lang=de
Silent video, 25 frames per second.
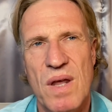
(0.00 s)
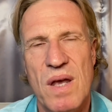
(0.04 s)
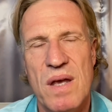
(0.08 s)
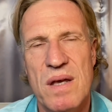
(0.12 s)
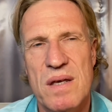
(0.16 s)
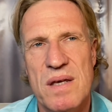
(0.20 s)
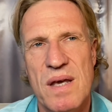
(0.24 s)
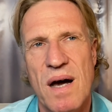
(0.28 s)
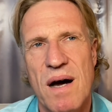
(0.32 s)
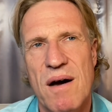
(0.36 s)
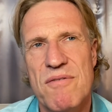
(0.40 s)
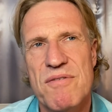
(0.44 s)

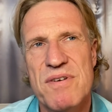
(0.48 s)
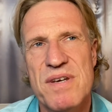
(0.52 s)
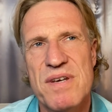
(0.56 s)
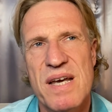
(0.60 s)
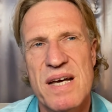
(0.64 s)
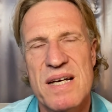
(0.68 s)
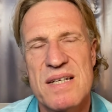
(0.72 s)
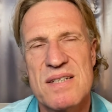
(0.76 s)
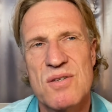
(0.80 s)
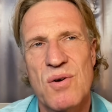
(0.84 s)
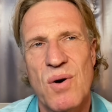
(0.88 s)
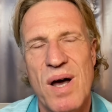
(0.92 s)
ja, wie
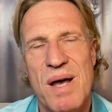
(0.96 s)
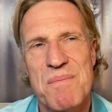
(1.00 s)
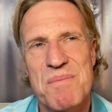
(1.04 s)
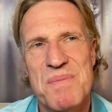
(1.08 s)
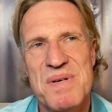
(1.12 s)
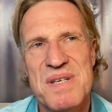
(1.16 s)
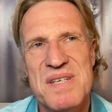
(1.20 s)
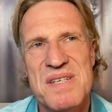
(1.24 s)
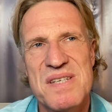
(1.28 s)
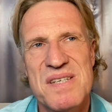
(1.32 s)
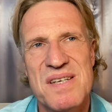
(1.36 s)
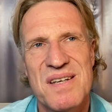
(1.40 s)
er so ein
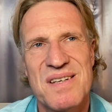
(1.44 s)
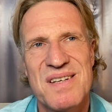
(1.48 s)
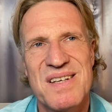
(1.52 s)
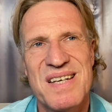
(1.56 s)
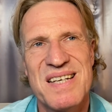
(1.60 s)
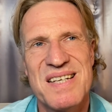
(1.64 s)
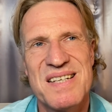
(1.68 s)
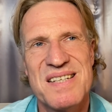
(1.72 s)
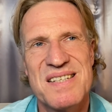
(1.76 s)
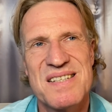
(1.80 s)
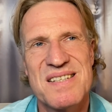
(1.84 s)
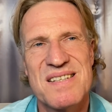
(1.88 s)
bisschen
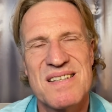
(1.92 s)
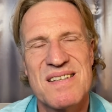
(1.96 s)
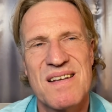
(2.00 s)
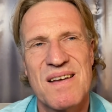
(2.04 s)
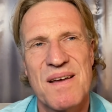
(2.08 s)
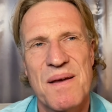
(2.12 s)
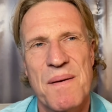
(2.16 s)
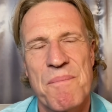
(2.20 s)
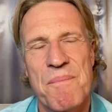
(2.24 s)
ist,